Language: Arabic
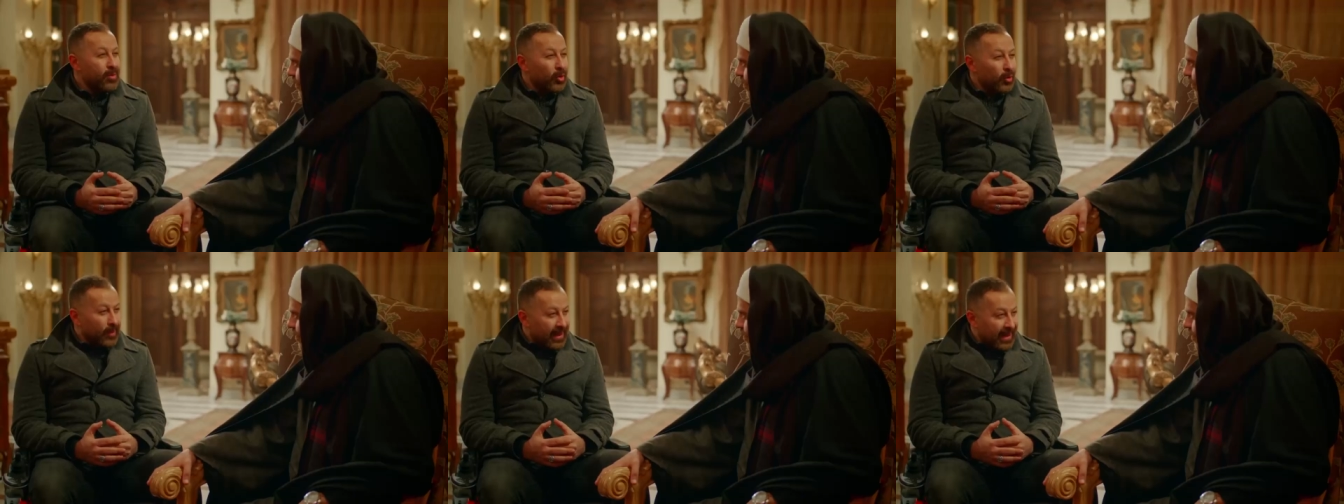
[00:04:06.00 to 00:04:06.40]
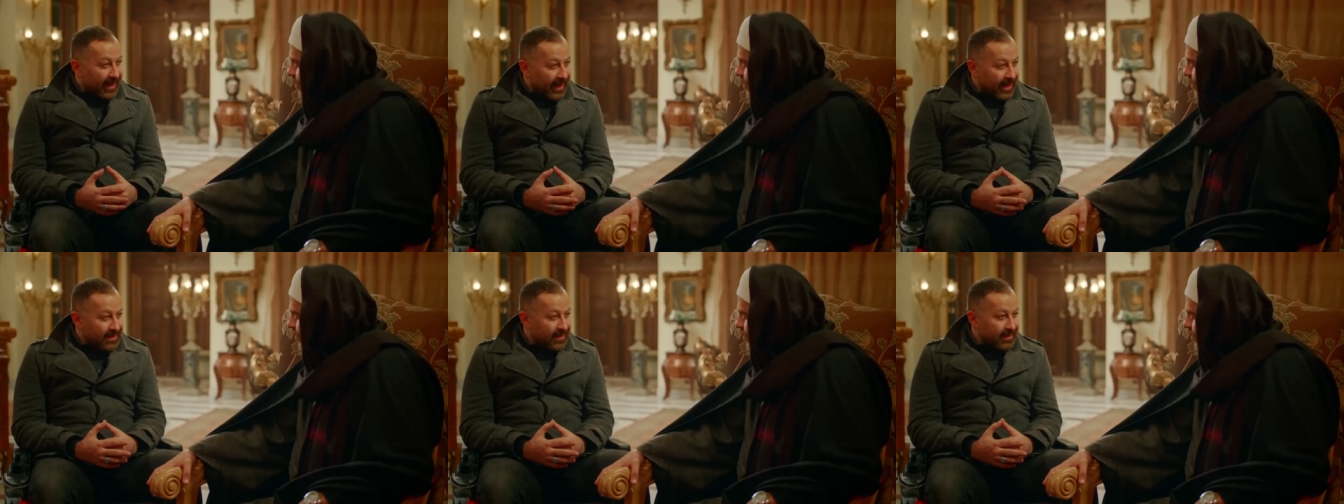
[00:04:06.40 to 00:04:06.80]
خد بالك
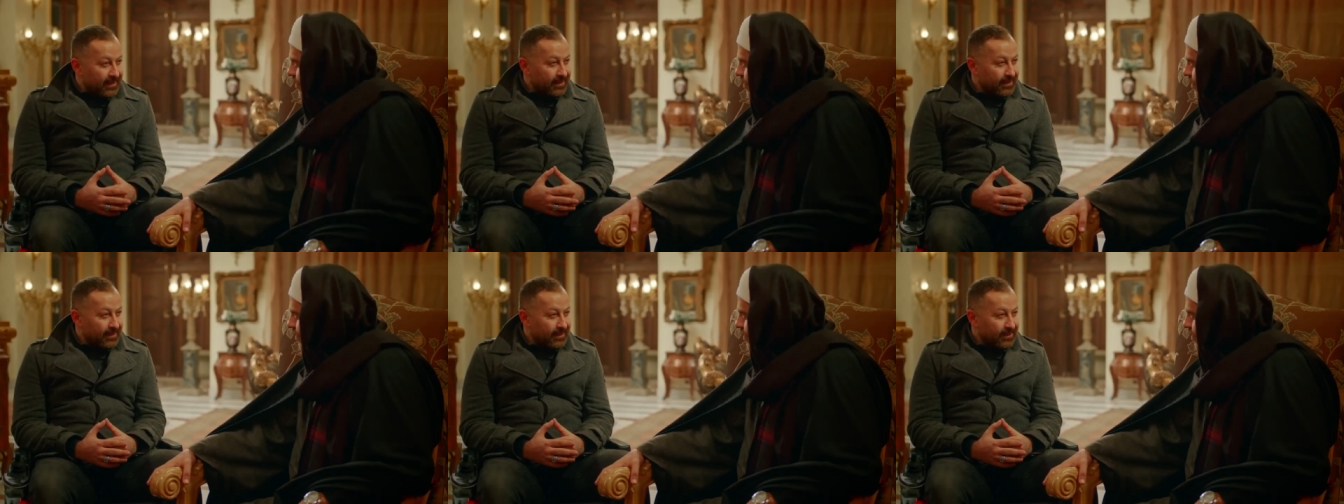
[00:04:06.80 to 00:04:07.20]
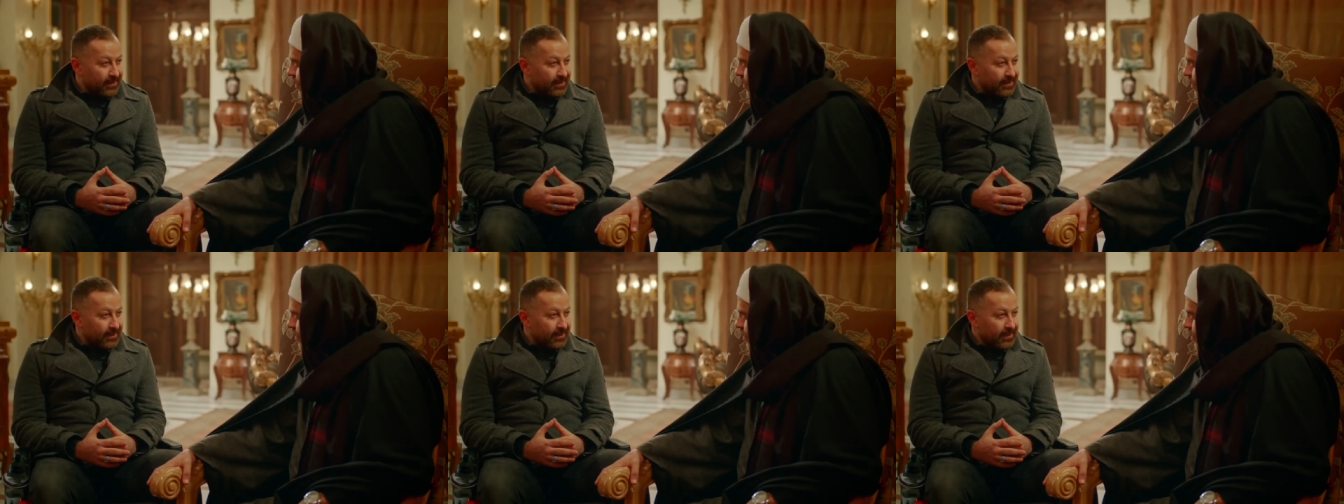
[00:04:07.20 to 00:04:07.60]
يا حسن
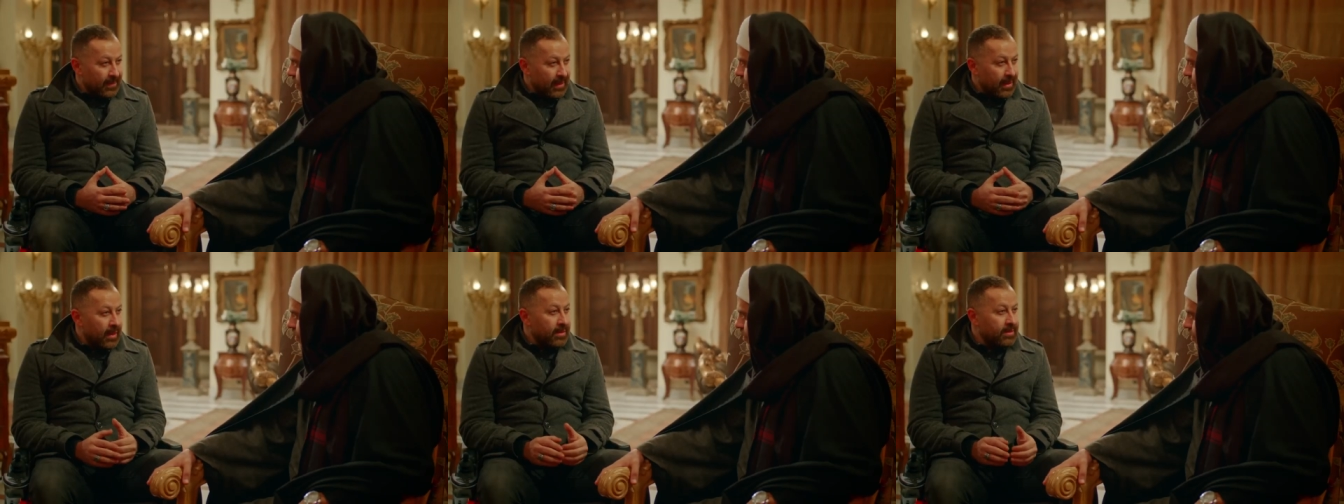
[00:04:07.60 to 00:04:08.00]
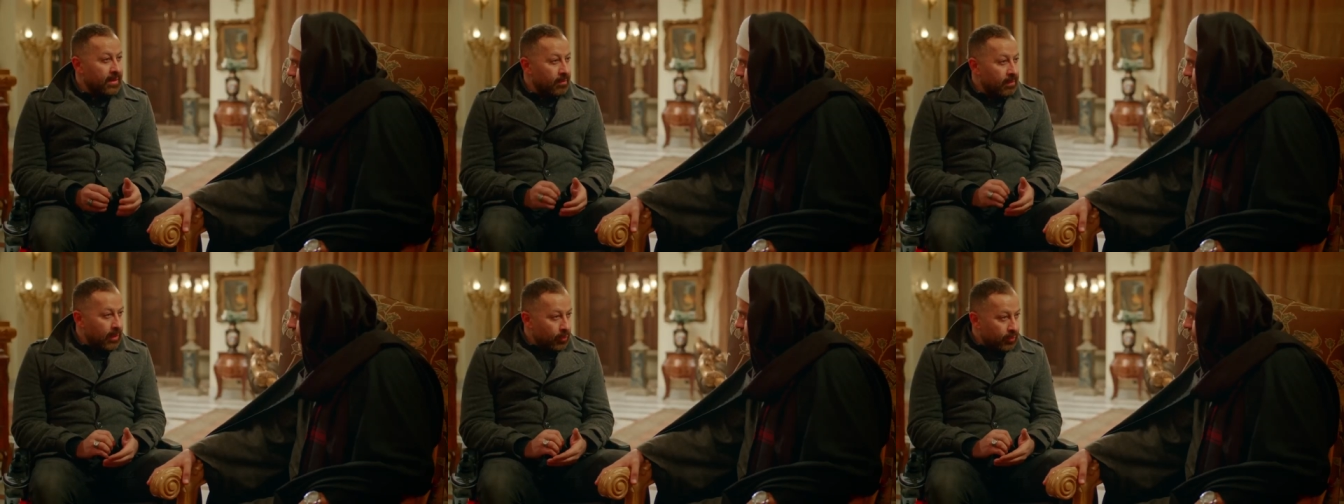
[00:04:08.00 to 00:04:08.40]

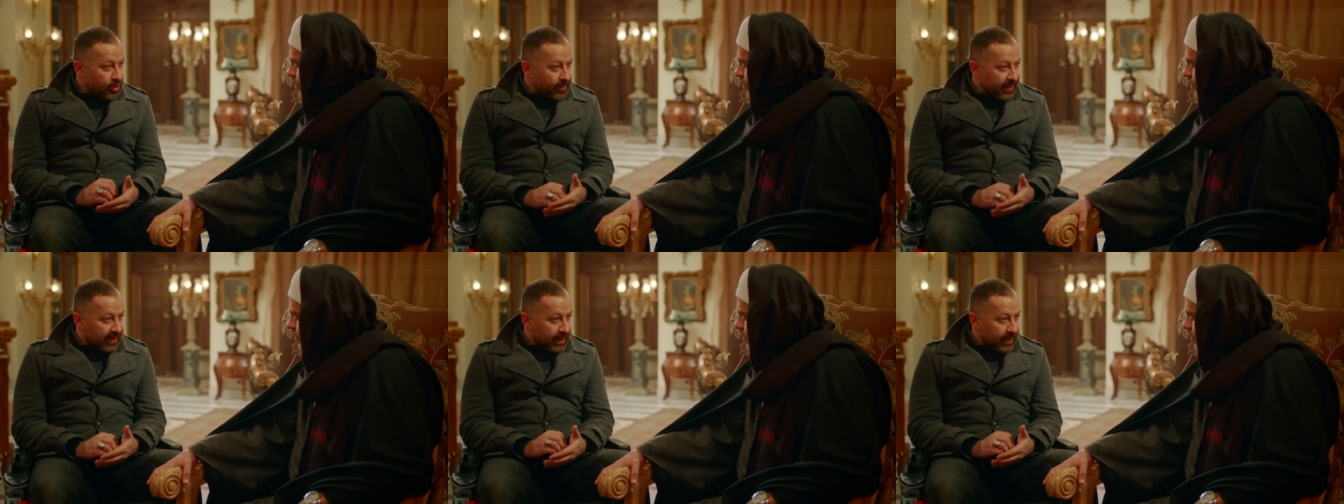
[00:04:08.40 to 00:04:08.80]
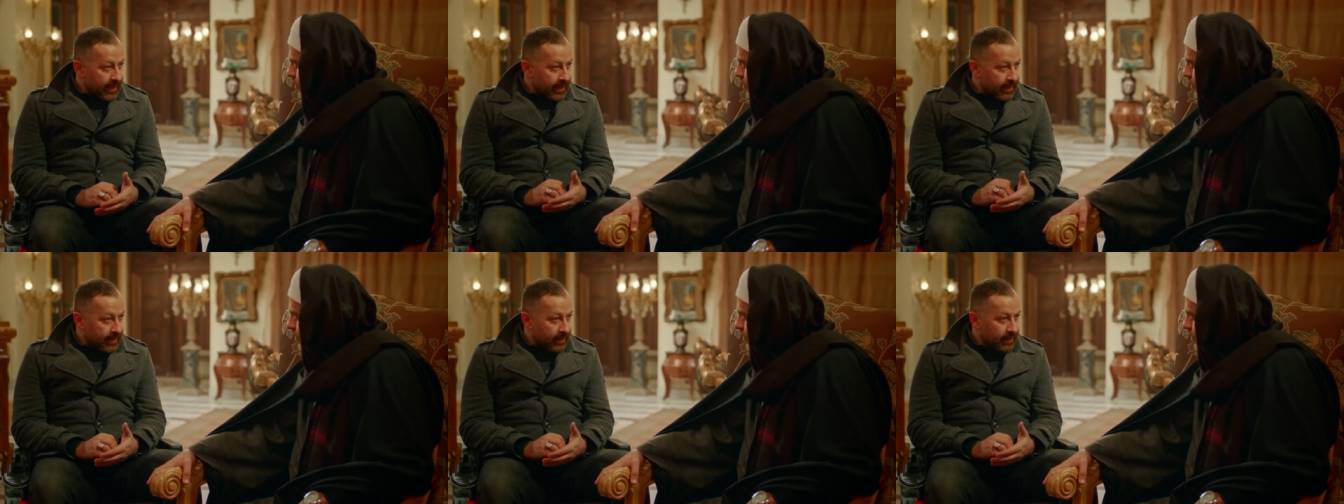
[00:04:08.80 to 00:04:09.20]
عصام لو مش محتاج
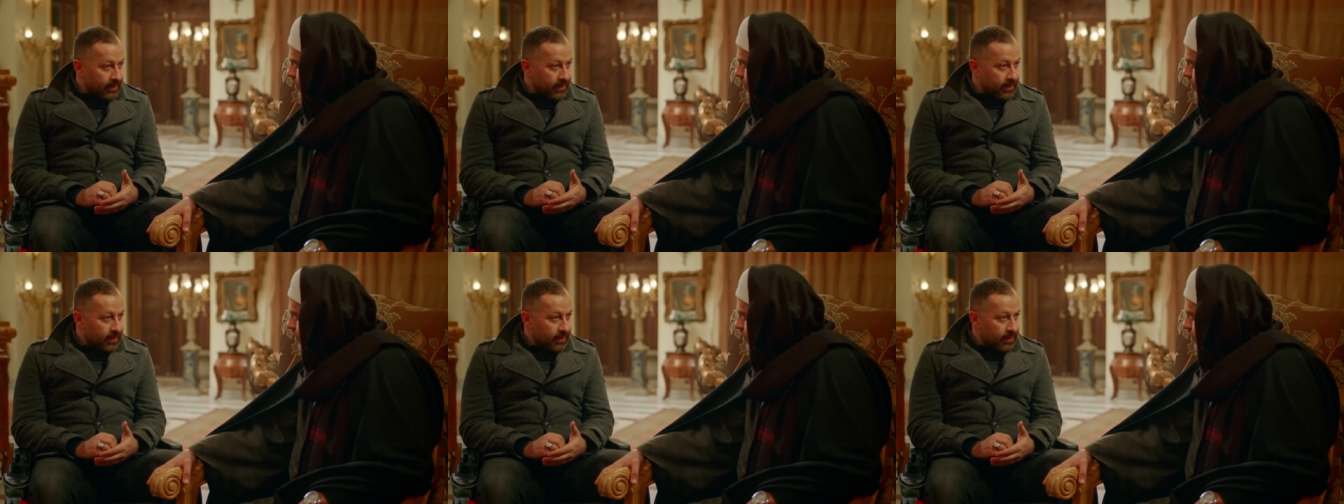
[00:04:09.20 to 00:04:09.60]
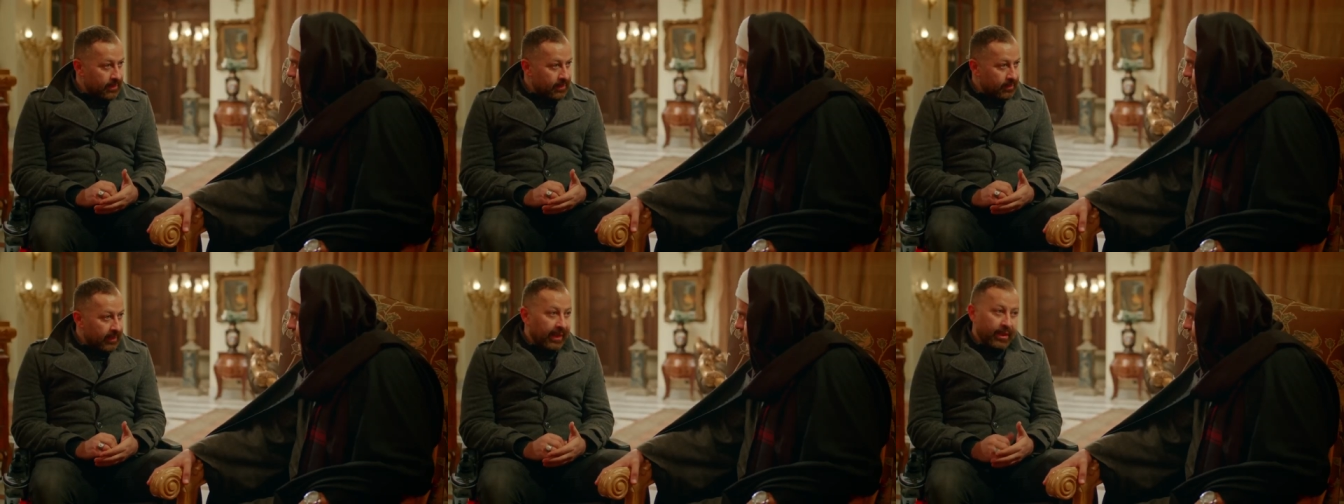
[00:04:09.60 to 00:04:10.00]
لك
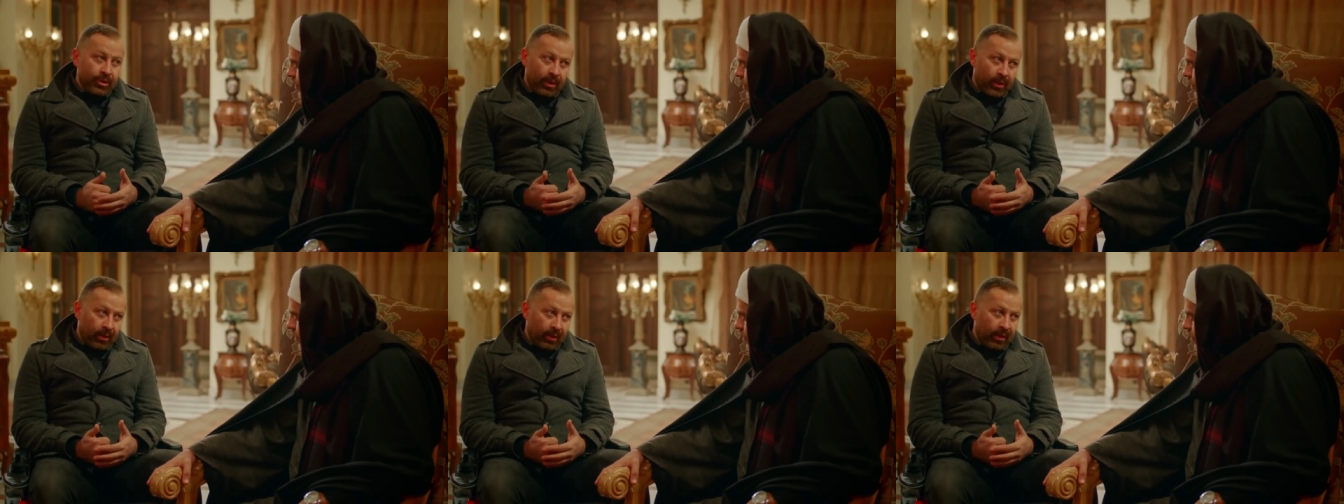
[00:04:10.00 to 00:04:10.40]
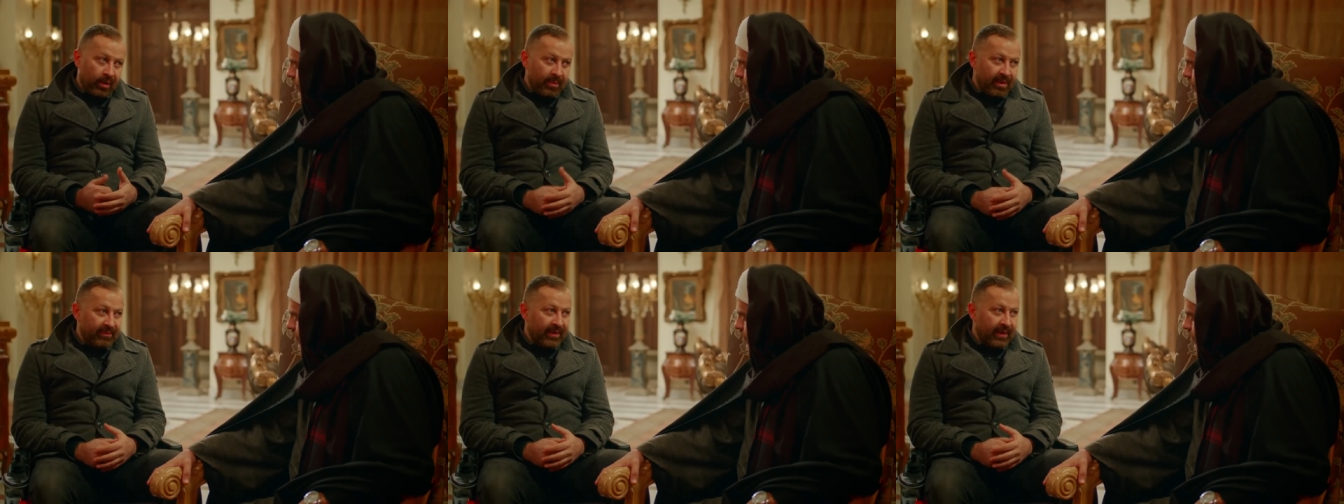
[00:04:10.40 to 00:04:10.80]
ما كانش خرجك
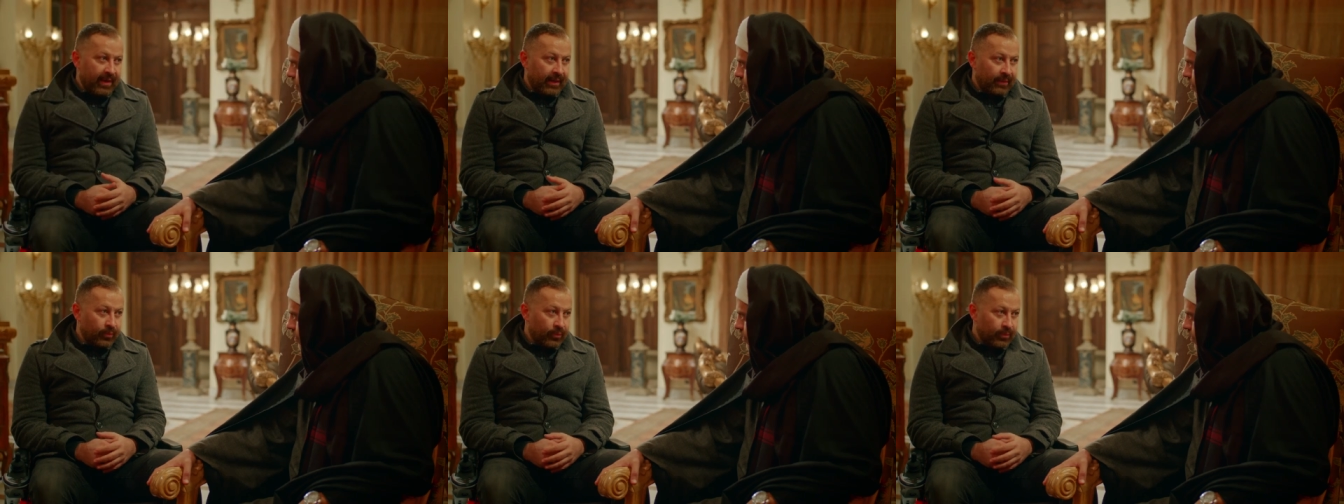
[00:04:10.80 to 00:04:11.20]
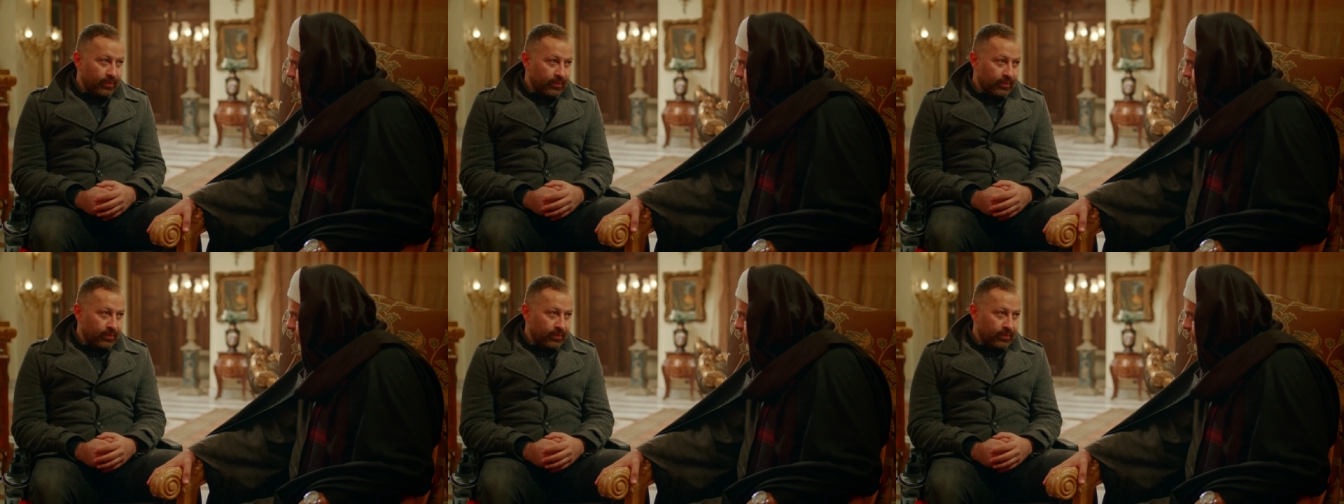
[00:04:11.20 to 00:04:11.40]
من الفيلا عنده